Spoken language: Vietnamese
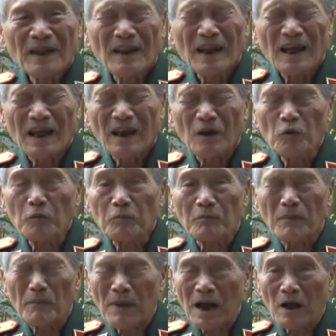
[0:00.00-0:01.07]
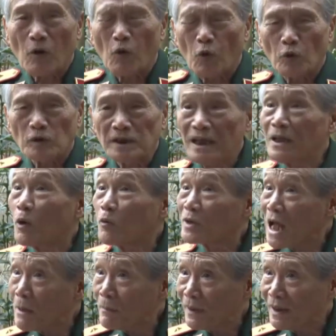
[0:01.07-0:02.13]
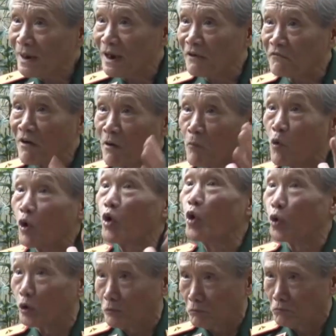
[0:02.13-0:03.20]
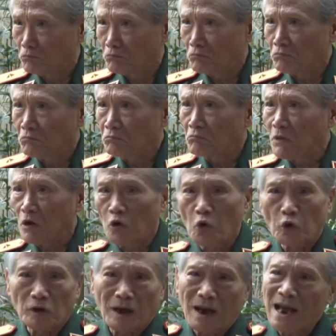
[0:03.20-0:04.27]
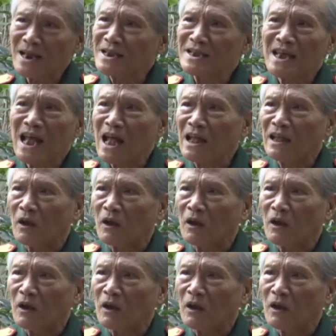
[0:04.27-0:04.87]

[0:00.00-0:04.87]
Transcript: là lúc mà bà cụ sinh ông giáp ấy, là vào mùa lụt mà lụt ở an xá